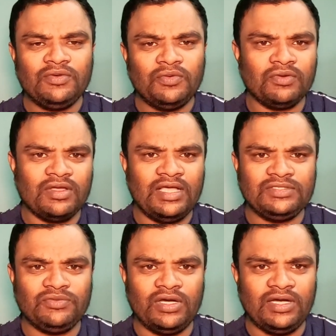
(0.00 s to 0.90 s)
কোনো কাজ
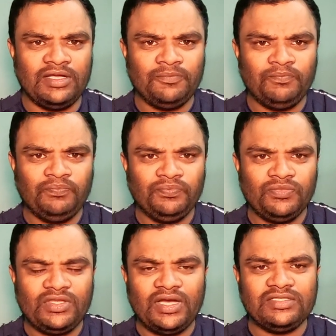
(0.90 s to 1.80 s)
করে না
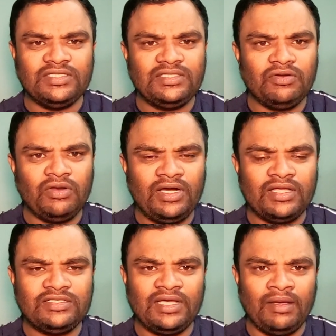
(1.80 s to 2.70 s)
তারা চিন্তা করে না
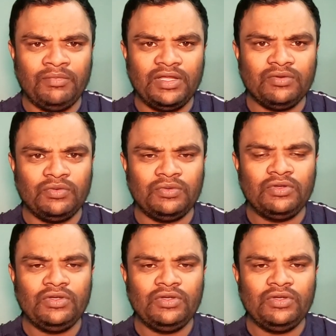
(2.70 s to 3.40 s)
যে আমরা কোনো